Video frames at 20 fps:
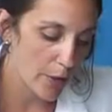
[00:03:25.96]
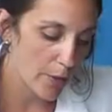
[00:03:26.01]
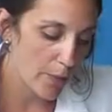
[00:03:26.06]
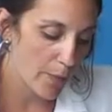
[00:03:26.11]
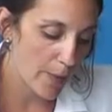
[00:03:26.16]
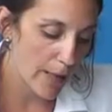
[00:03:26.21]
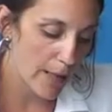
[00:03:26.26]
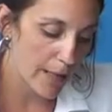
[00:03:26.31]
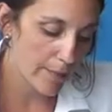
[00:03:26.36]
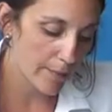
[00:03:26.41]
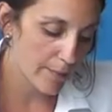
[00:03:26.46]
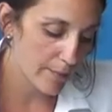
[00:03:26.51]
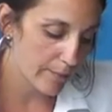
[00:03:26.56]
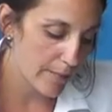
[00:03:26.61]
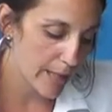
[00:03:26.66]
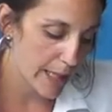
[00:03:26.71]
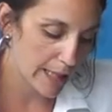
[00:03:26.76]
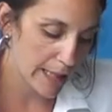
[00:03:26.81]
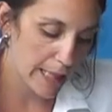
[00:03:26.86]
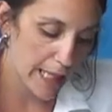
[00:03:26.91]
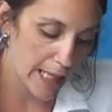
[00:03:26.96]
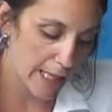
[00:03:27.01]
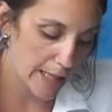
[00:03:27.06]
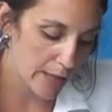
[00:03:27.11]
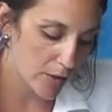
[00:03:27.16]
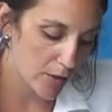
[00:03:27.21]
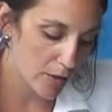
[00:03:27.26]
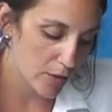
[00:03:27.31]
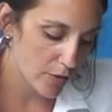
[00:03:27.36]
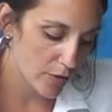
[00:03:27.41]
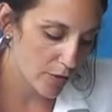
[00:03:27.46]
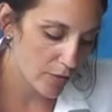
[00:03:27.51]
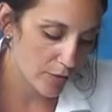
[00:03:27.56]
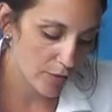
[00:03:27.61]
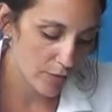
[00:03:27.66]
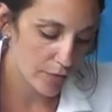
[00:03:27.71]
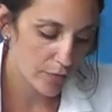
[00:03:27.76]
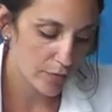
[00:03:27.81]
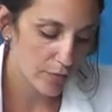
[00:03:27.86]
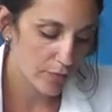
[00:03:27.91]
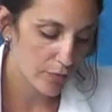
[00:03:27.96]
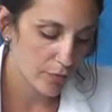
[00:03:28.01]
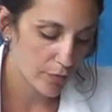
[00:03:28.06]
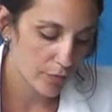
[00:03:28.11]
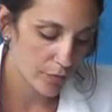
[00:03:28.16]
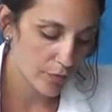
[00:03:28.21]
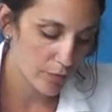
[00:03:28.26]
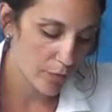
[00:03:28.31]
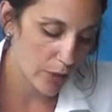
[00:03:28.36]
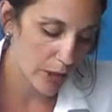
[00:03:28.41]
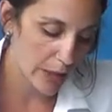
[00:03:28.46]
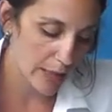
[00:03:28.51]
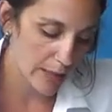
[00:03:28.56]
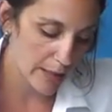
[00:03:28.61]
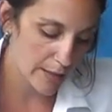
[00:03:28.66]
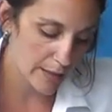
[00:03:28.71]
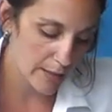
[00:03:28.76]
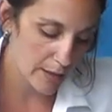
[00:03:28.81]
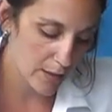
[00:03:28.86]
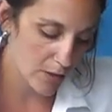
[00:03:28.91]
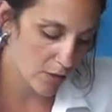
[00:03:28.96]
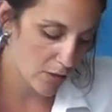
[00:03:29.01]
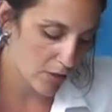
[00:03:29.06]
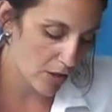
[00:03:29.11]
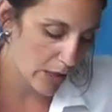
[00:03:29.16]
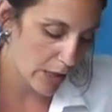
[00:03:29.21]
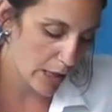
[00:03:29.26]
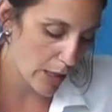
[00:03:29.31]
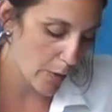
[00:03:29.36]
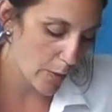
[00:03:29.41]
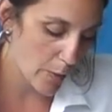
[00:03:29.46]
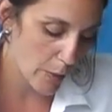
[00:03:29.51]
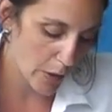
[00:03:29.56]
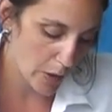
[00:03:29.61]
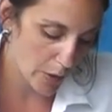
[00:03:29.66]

propuestas, pueda escuchar a los vecinos de la ciudad